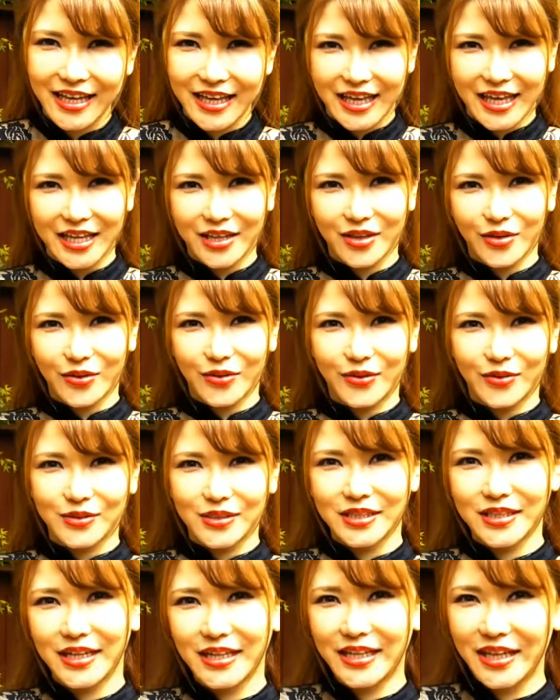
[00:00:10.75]
えっと、こ
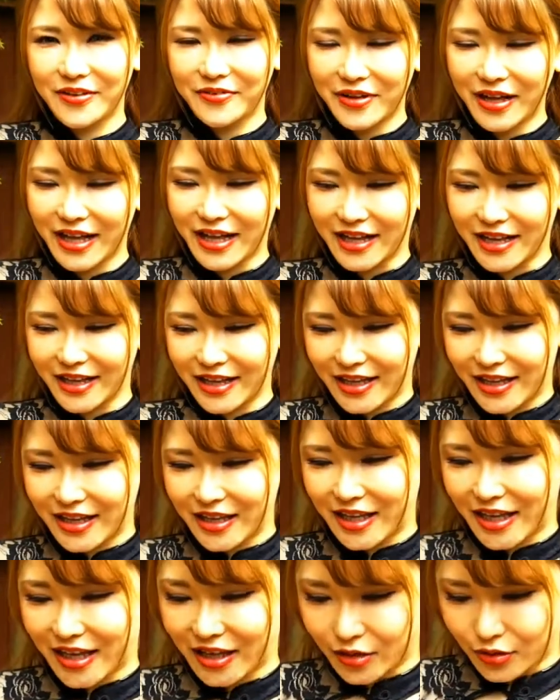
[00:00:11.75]
ちらでは、
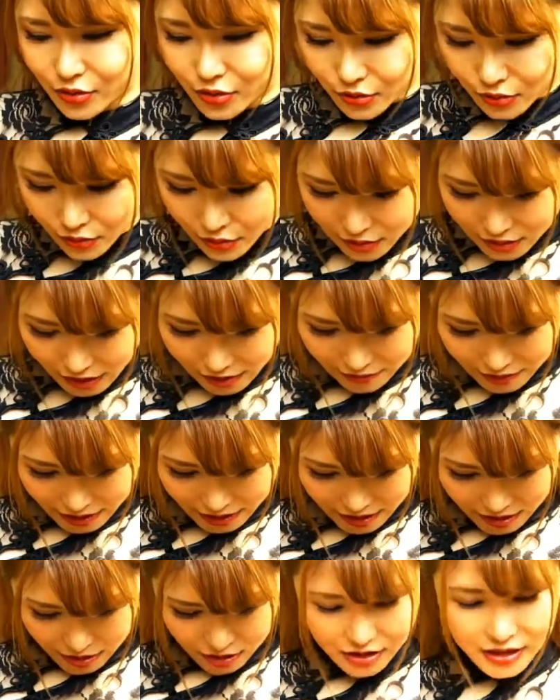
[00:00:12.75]
えっと、すごく可
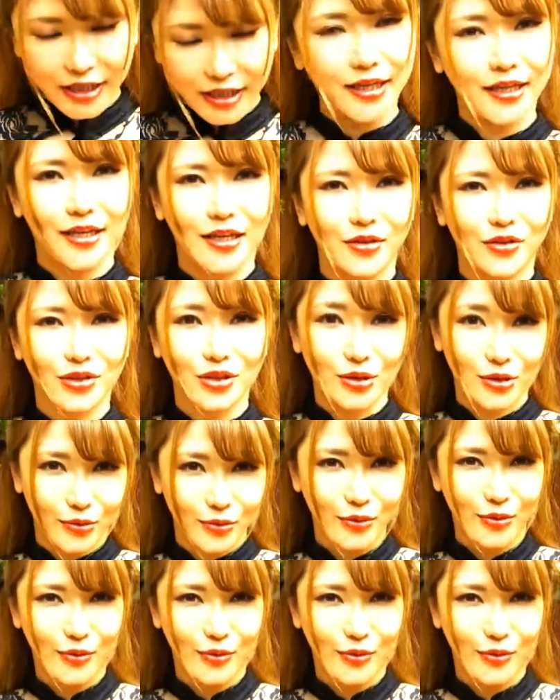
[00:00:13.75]
愛いチャイナの衣装